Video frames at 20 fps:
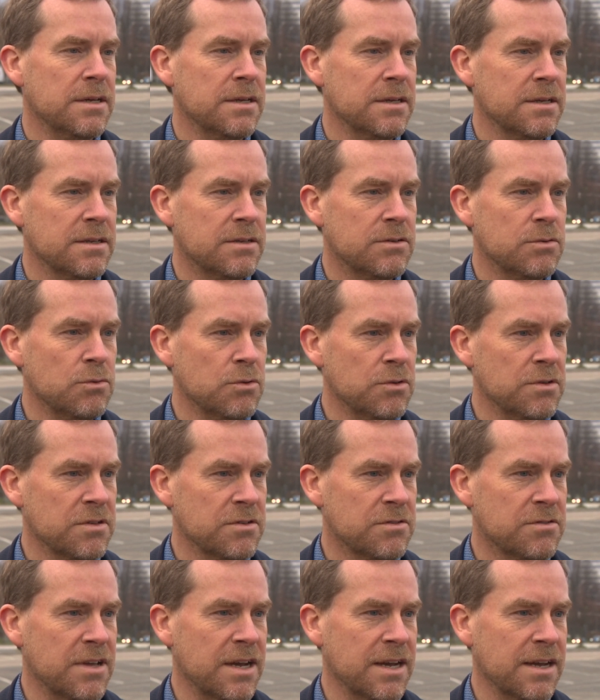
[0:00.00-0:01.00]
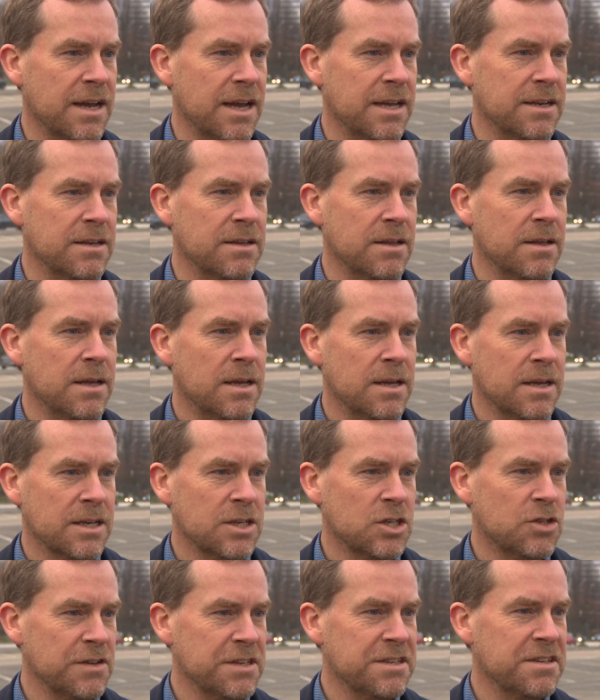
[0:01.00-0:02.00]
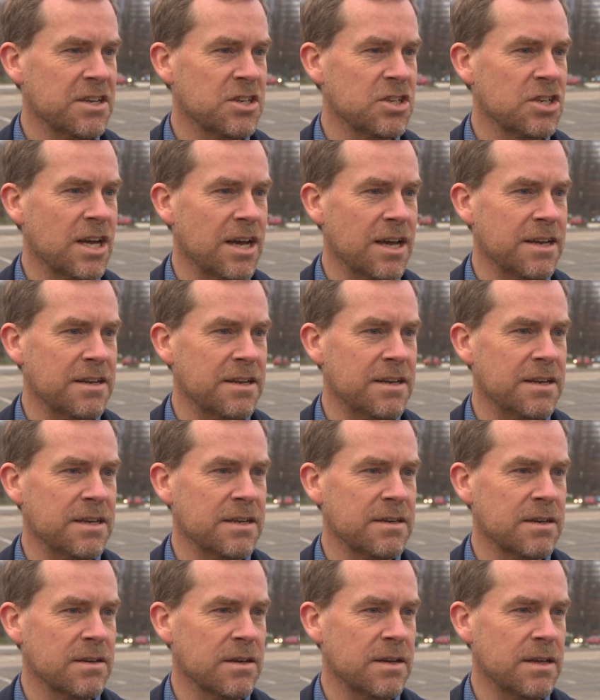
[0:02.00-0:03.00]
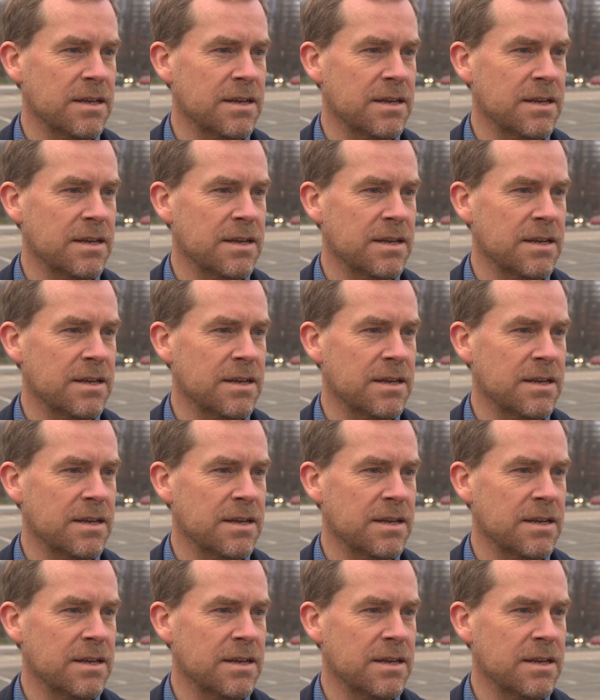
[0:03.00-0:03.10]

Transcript: äh, tun, sozusagen ein Geschwisterstreit in den,